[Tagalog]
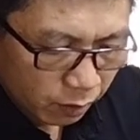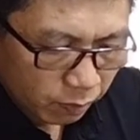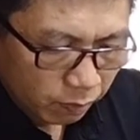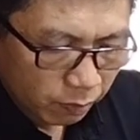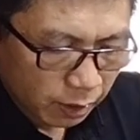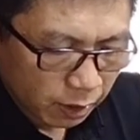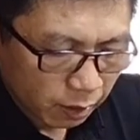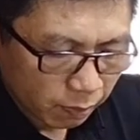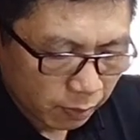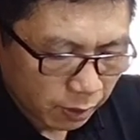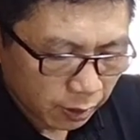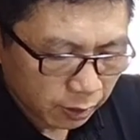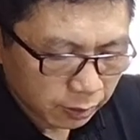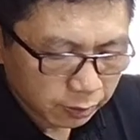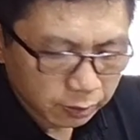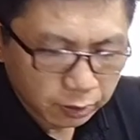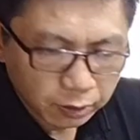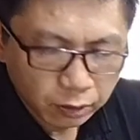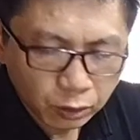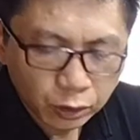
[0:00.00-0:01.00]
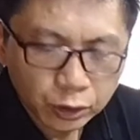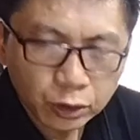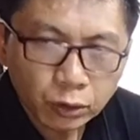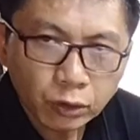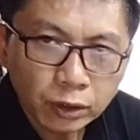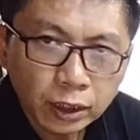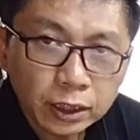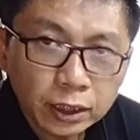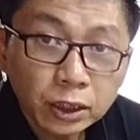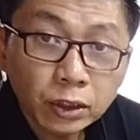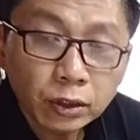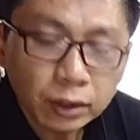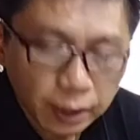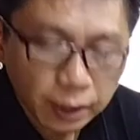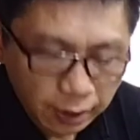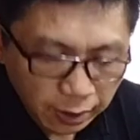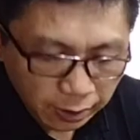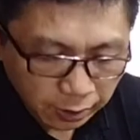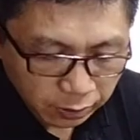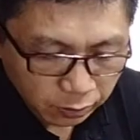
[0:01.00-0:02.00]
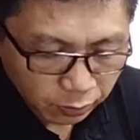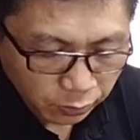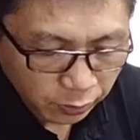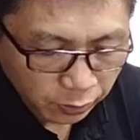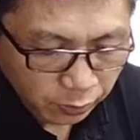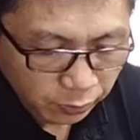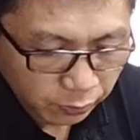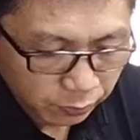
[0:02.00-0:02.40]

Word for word: malamang lost connection na lang ito